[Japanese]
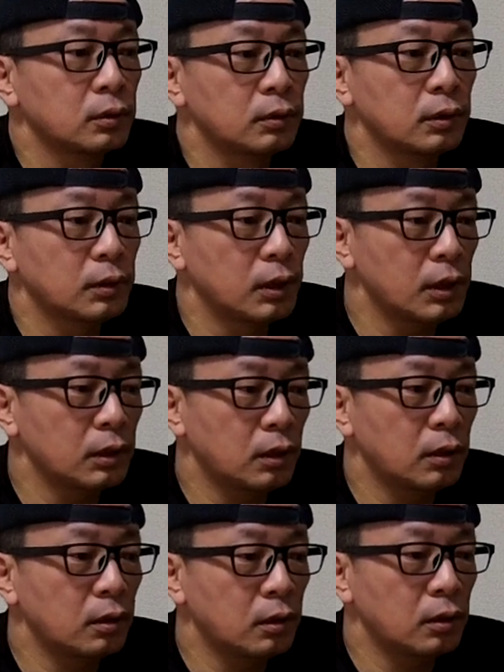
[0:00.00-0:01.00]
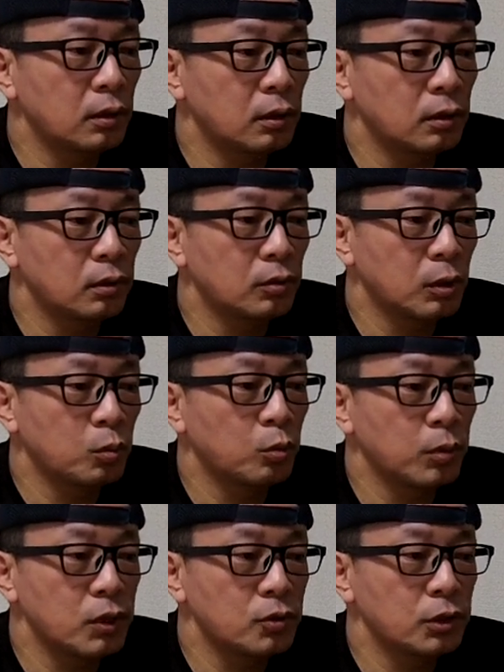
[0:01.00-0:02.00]
い、で内科はも
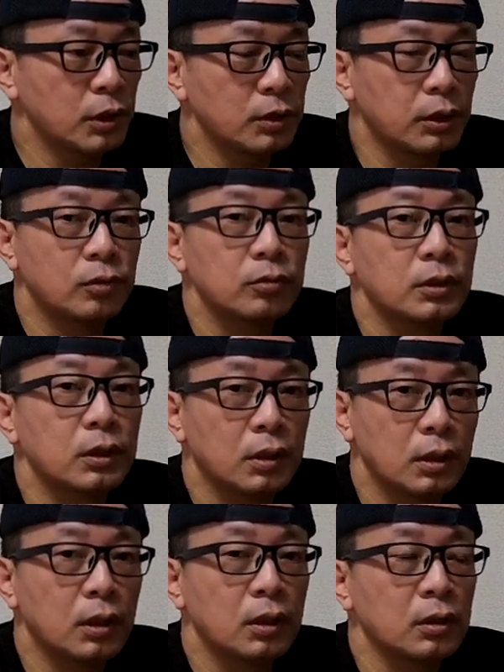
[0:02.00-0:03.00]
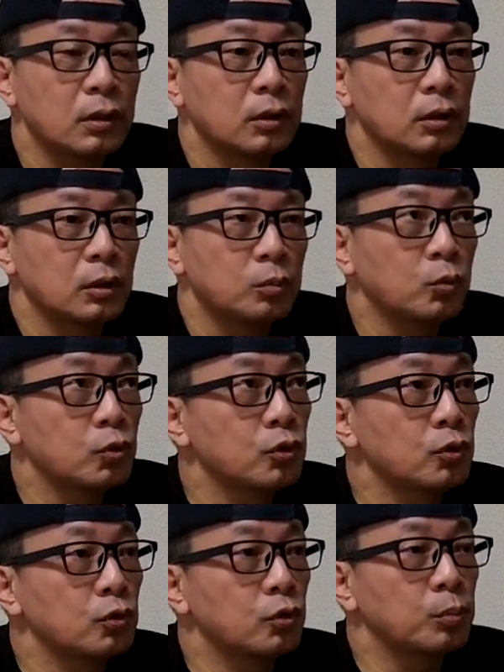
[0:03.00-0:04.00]
う毎月行ってるんででもう
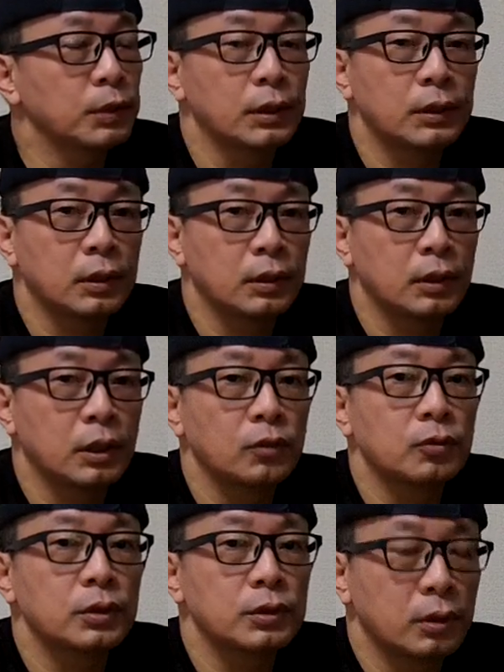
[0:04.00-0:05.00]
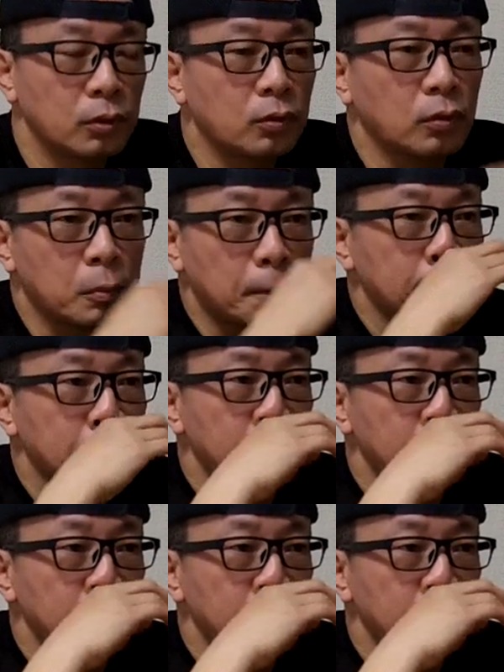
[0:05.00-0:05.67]
そろそろまだ行かなあかんのですけど。